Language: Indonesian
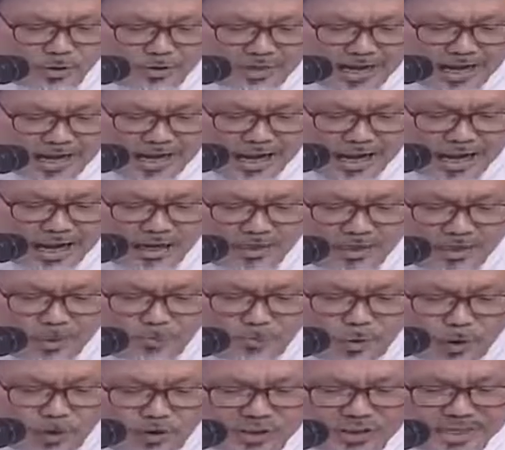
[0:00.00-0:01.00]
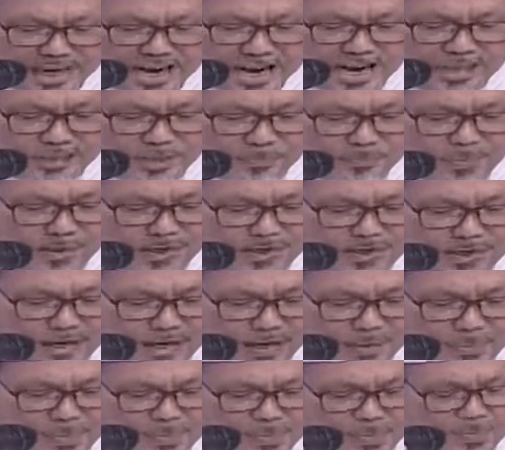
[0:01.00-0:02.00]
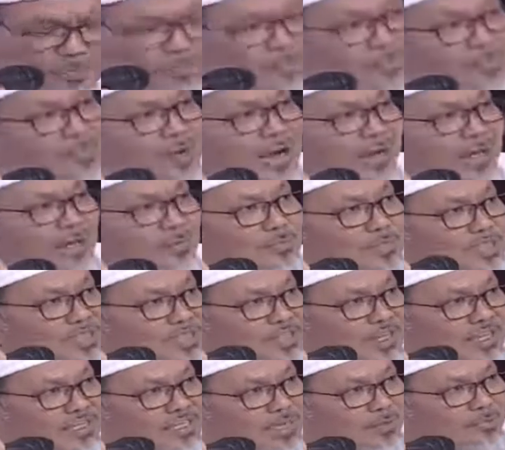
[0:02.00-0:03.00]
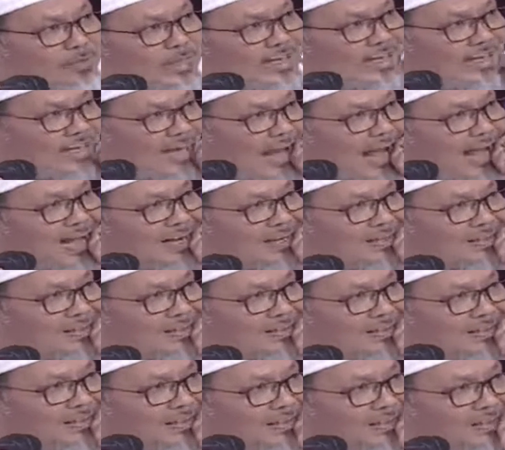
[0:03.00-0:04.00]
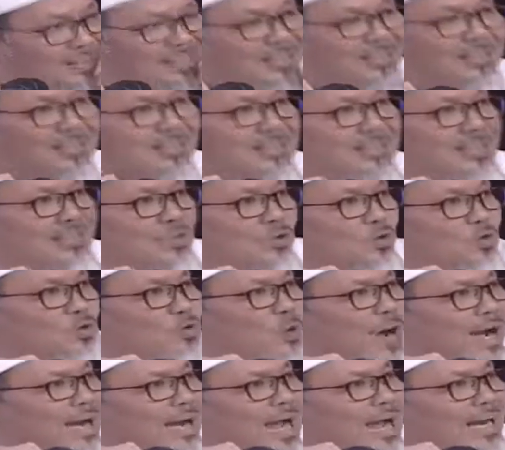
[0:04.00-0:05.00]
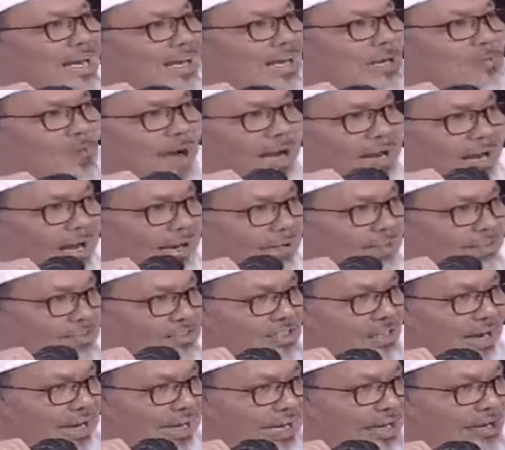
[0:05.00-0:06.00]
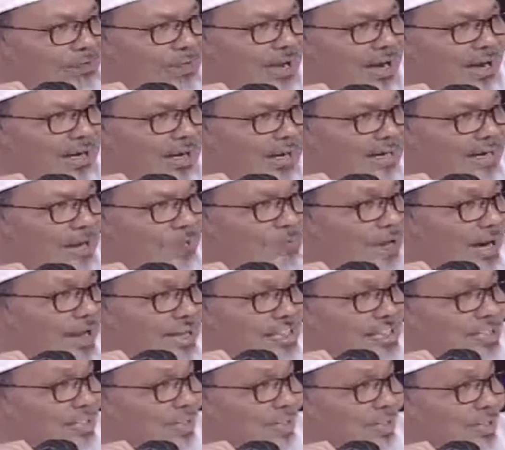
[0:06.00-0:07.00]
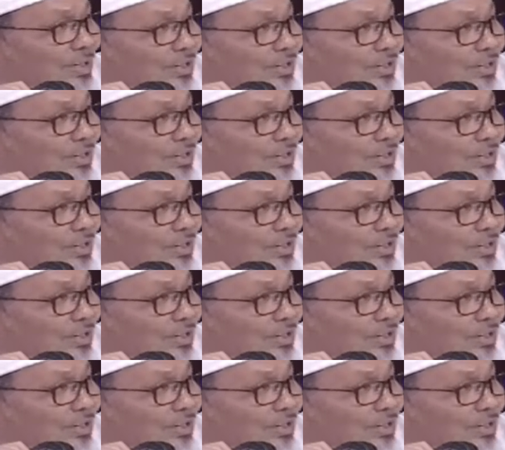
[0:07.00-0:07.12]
Utara, di Porsea tepatnya. Ada masjid Sabilillah. Dua kali dibakar, sekali dibakar nggak berhasil,